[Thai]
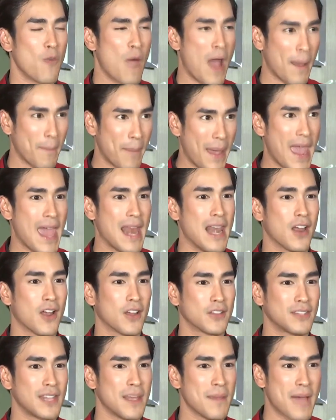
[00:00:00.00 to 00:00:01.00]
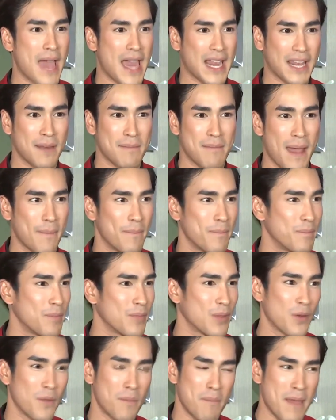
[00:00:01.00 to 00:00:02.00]
วางแผนแล้วก็เตรียมงานกันแบบ
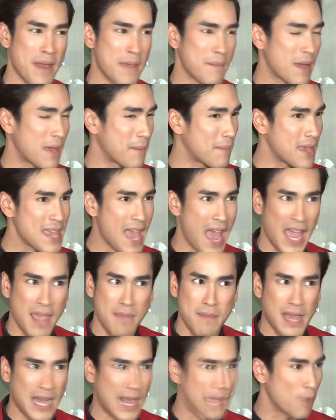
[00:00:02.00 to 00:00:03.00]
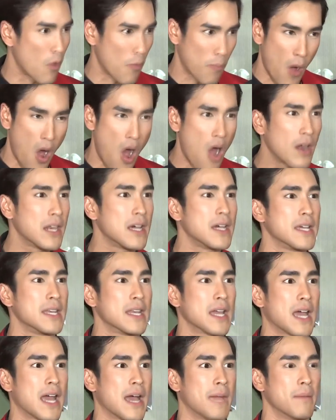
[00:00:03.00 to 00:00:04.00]
ไม่ไม่อยากให้มีอะไรบกพร่องเลย
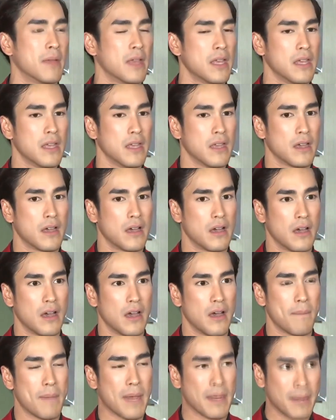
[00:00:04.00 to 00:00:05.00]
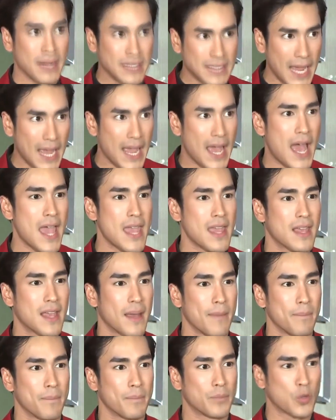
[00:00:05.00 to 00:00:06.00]
นะครับเป็นกำลังใจให้
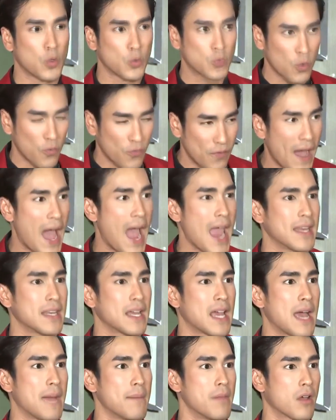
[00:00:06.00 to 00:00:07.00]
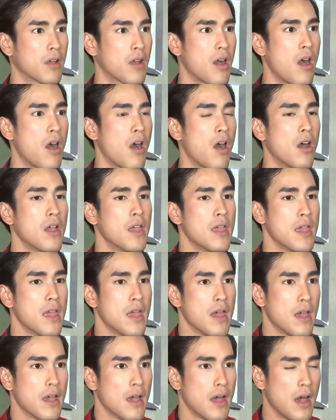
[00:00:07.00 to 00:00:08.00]
กับทุกๆฝ่ายนะครับแล้วก็
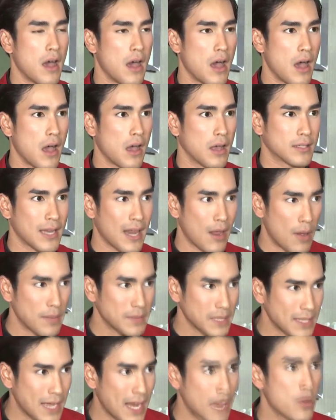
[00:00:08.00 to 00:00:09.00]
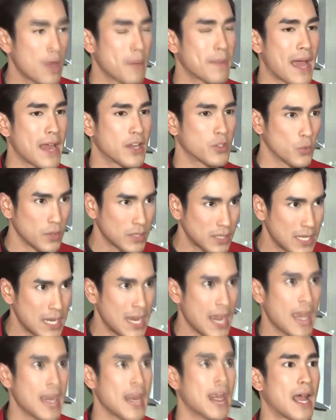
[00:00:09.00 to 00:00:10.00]
แสดงความเสียใจด้วยกับการสูญเสี
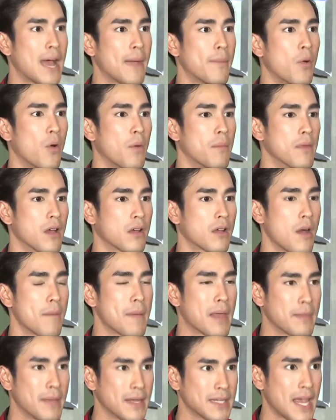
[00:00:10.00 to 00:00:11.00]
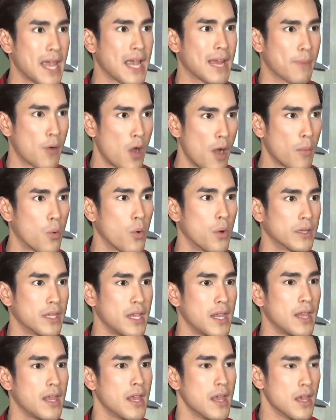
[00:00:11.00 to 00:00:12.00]
ยนะครับผมแล้วก็เป็นกำลังใจให้กับครอบครัว
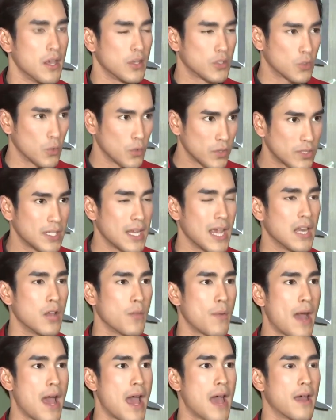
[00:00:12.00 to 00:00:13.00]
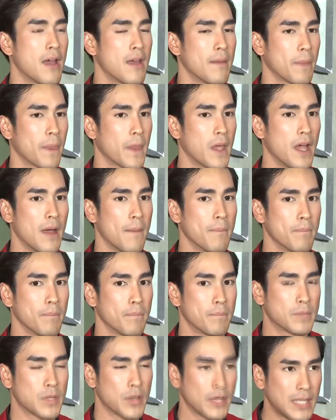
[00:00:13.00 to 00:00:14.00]
ที่สูญเสียหรือว่า
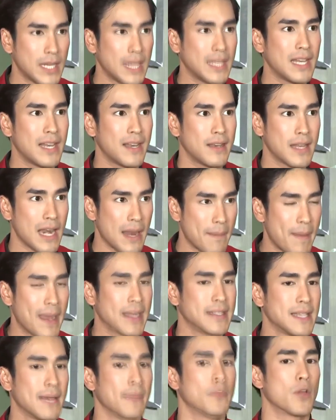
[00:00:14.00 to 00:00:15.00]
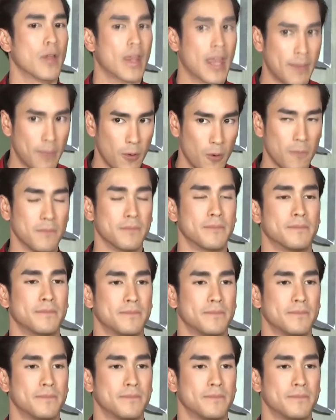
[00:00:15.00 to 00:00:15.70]
เจ้าหน้าที่ที่ได้รับบาดเจ็บด้วยครับผม